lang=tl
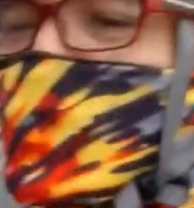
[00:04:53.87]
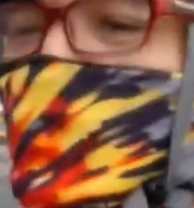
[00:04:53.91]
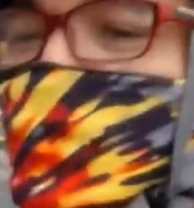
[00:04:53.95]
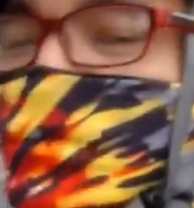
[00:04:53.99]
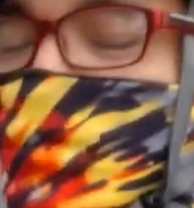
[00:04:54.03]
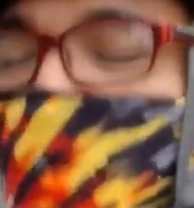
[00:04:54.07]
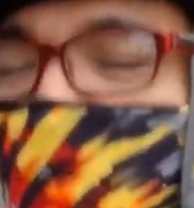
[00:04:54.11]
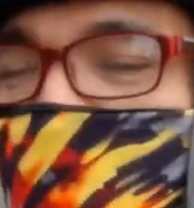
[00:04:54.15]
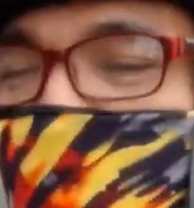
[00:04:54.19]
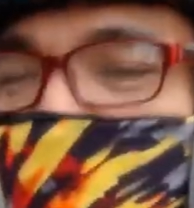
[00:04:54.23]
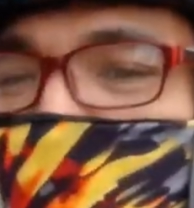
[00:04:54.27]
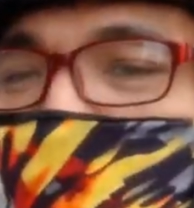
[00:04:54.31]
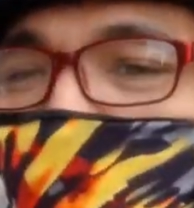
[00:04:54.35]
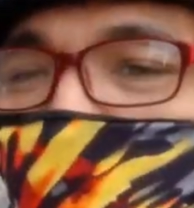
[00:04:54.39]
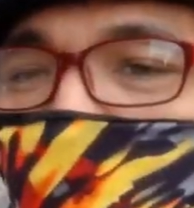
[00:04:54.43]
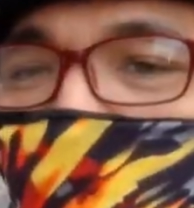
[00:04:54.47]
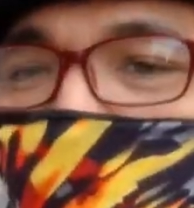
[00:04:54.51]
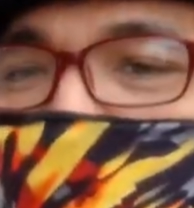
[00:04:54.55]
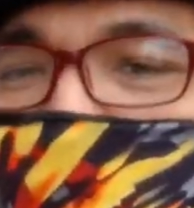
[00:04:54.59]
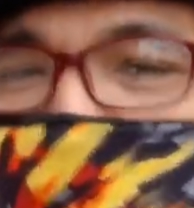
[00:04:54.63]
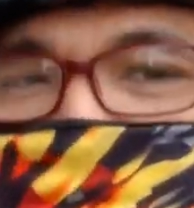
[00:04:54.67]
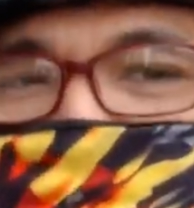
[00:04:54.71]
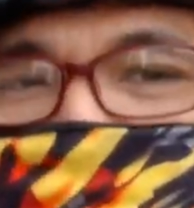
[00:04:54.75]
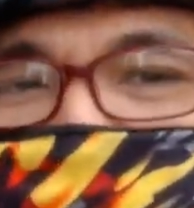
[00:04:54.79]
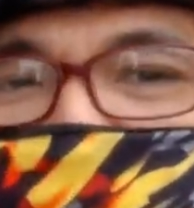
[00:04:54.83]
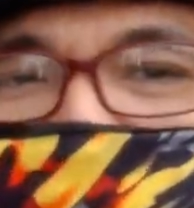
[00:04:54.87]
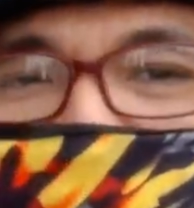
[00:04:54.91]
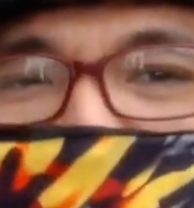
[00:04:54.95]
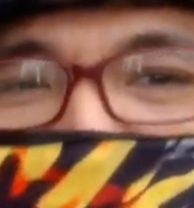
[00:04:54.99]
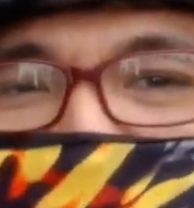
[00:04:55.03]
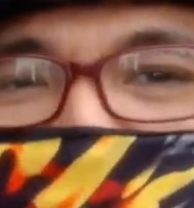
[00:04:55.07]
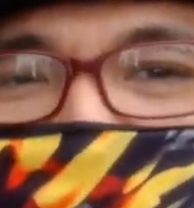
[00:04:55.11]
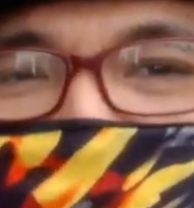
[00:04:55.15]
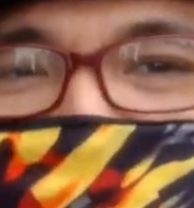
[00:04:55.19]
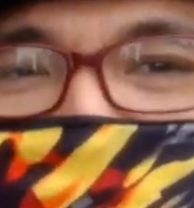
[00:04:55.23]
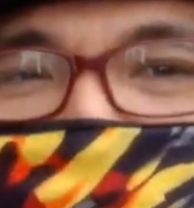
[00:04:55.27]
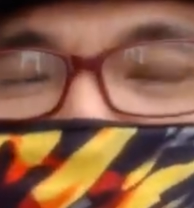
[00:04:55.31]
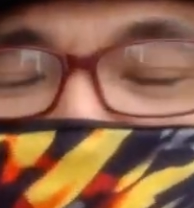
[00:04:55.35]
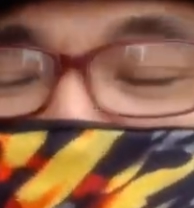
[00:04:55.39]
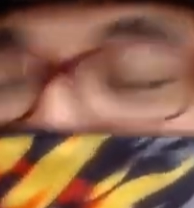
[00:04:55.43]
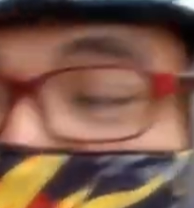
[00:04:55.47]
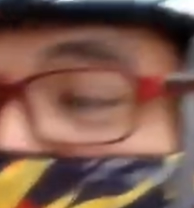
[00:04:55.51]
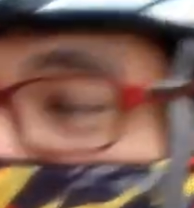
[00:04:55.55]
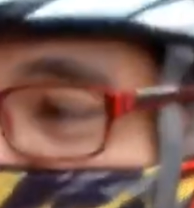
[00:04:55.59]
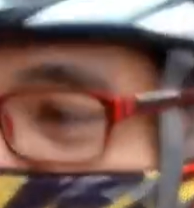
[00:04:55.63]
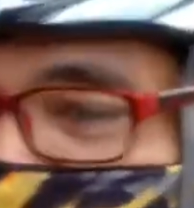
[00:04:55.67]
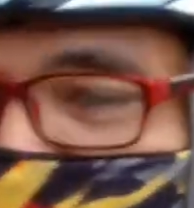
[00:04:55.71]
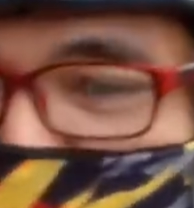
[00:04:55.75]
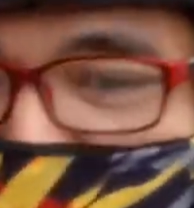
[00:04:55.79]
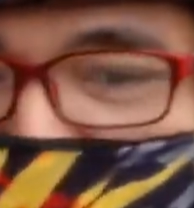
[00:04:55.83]
no? Para extra energy,
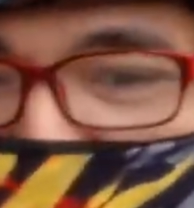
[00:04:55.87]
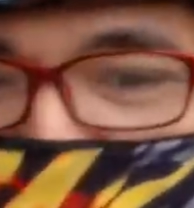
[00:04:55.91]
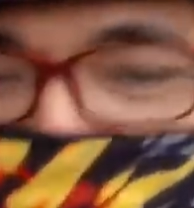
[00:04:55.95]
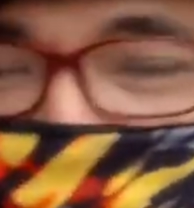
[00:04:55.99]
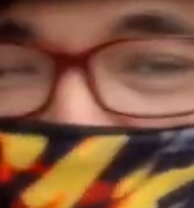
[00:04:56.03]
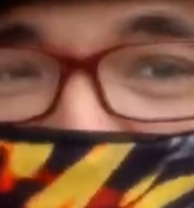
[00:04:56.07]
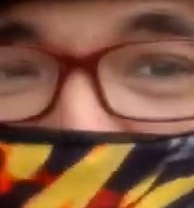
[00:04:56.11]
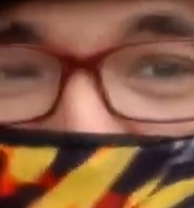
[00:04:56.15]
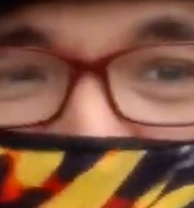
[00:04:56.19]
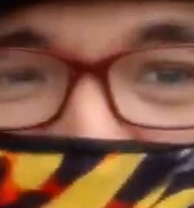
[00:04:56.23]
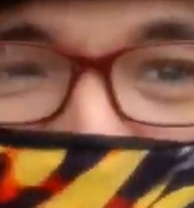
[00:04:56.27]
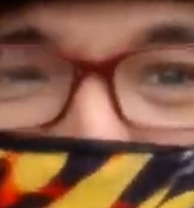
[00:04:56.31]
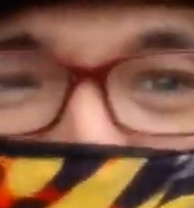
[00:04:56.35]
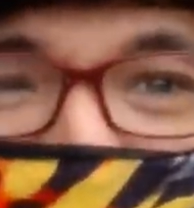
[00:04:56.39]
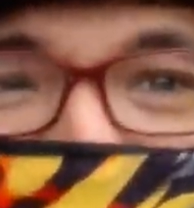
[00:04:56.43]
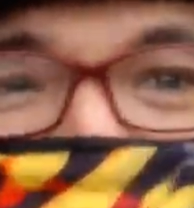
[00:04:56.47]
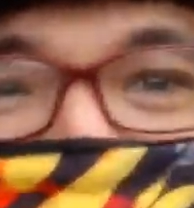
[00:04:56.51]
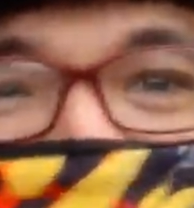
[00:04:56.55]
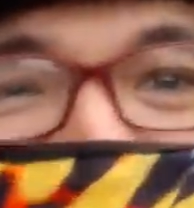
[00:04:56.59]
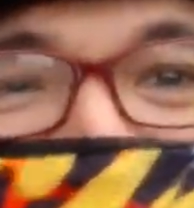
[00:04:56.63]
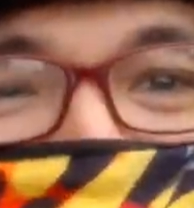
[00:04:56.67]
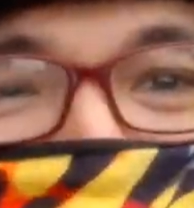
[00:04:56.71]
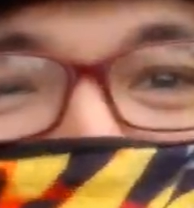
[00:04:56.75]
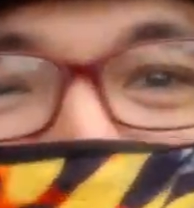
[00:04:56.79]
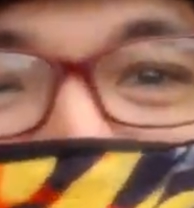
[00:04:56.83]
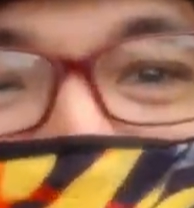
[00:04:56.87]
no? Sa pag paghahanap ng